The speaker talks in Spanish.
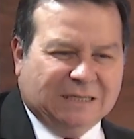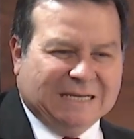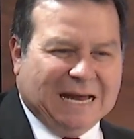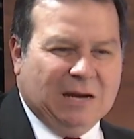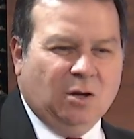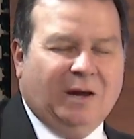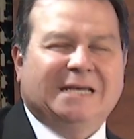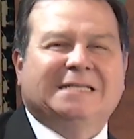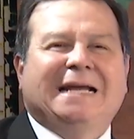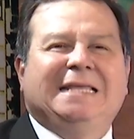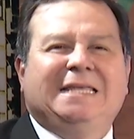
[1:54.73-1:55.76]
salió a las
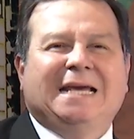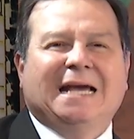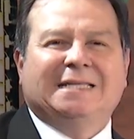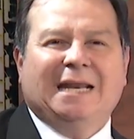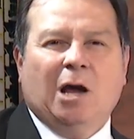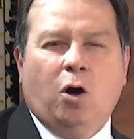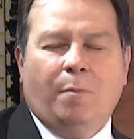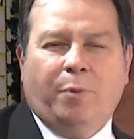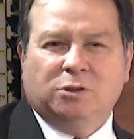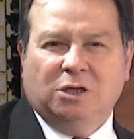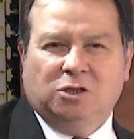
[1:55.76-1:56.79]
críticas de la
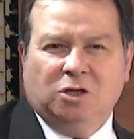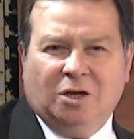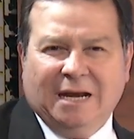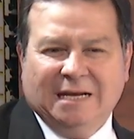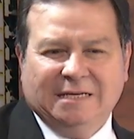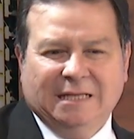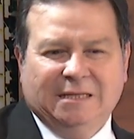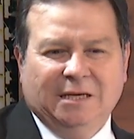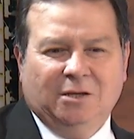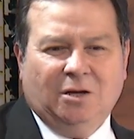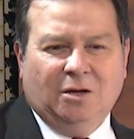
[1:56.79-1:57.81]
oposición en el
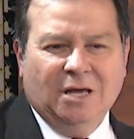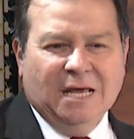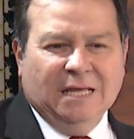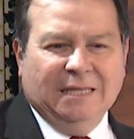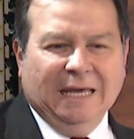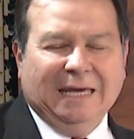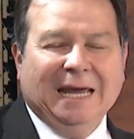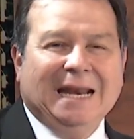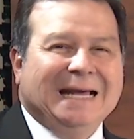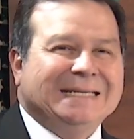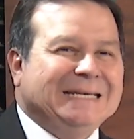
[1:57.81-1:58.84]
sentido de que las